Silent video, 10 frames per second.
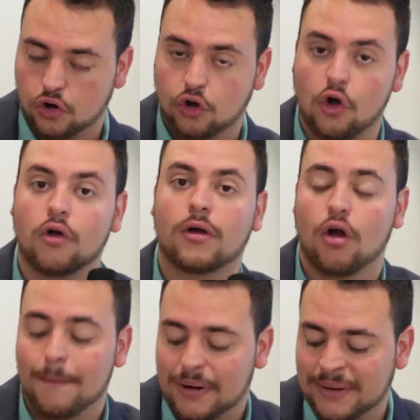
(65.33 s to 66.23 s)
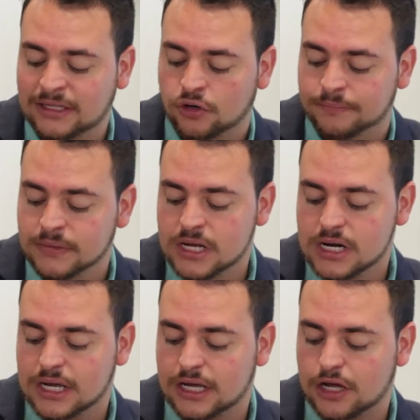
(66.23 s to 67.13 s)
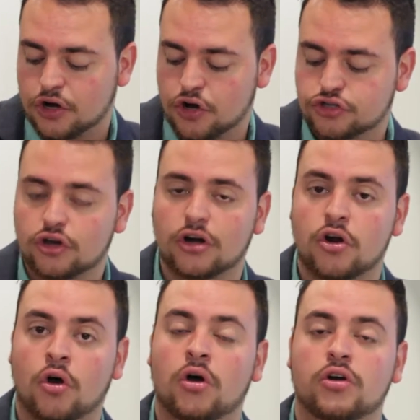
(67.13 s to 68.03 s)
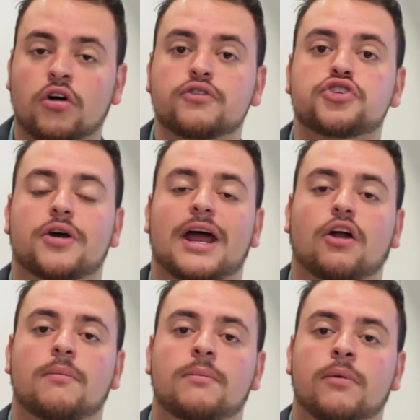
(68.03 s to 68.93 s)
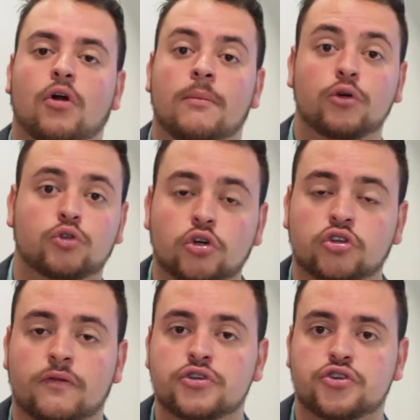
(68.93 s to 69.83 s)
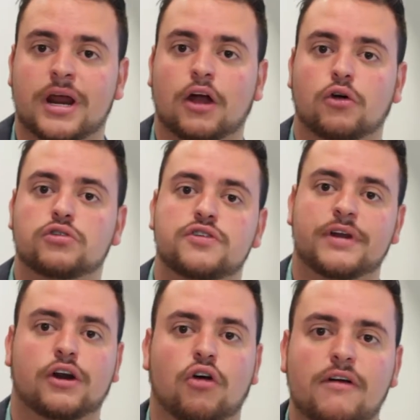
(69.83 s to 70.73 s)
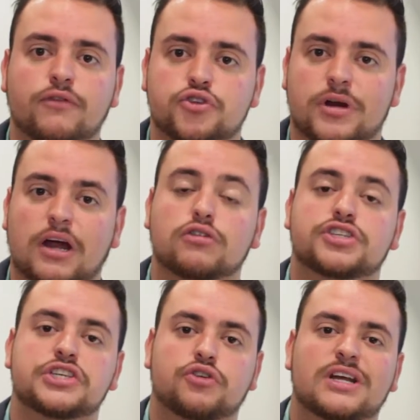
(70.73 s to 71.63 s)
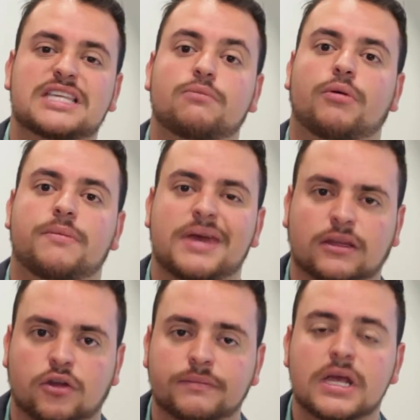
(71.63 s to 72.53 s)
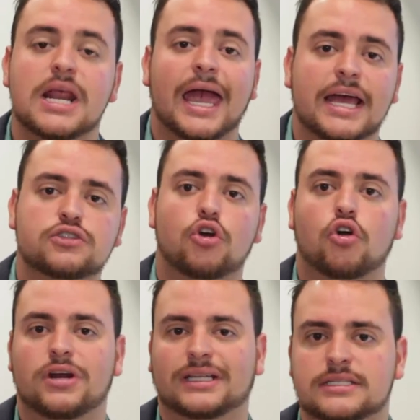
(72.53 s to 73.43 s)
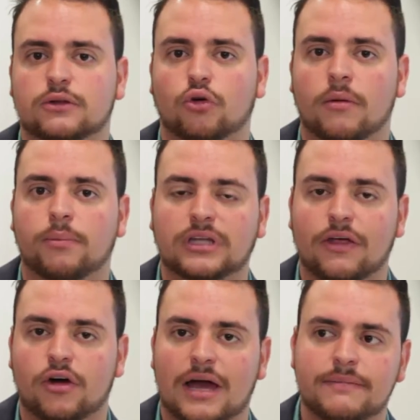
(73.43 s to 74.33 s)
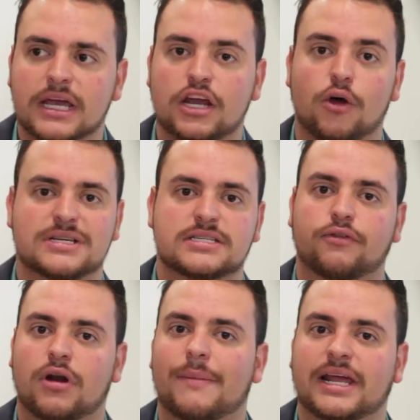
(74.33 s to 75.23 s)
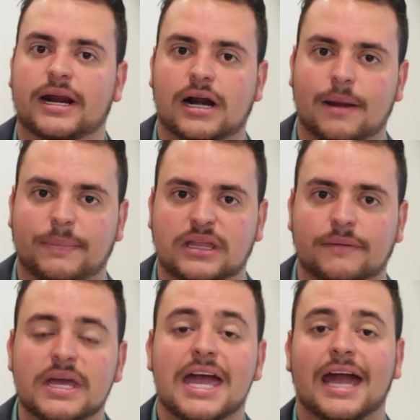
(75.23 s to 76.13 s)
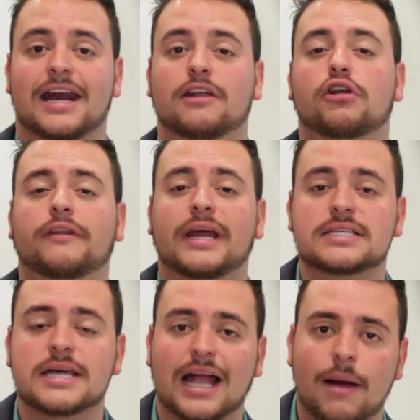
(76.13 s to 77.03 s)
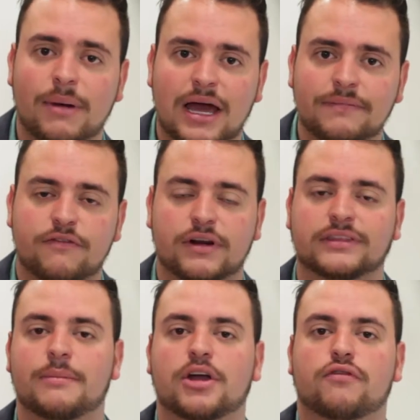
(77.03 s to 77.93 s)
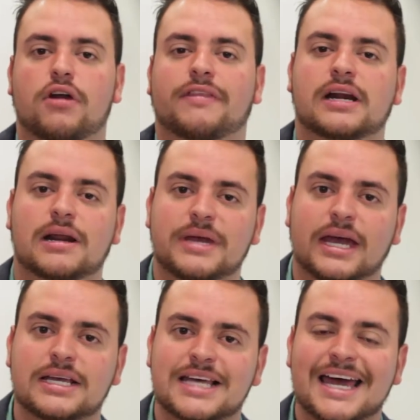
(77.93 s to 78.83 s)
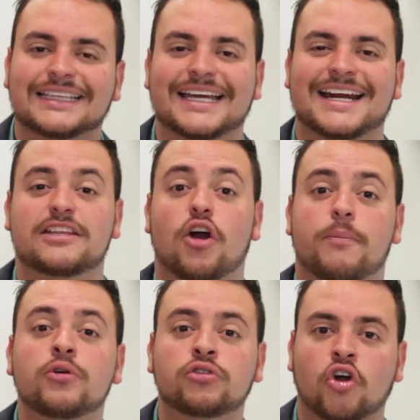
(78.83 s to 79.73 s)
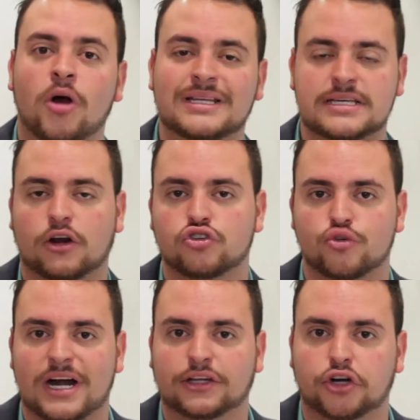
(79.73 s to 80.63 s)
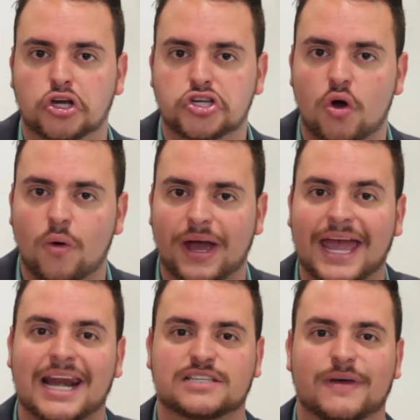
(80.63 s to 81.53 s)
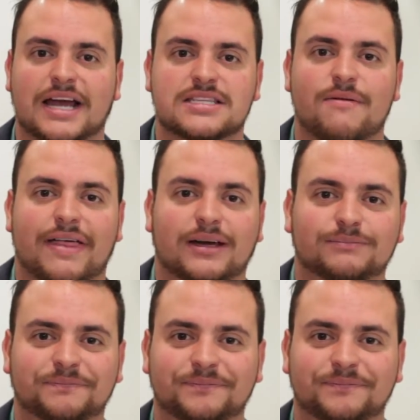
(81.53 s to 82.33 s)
Con complemento, no, no, funciona con, Bluetooth, no funciona con luz infrarroja, funciona con sensores de movimiento. Esto lo conectas a tu computadora y lo vas a hacer de una manera rápida. Gerardo Rodríguez en cámara, frente al micrófono Adrián Ramírez, tecnético.com desde el Consumer Electronic Show en Las Vegas, Nevada.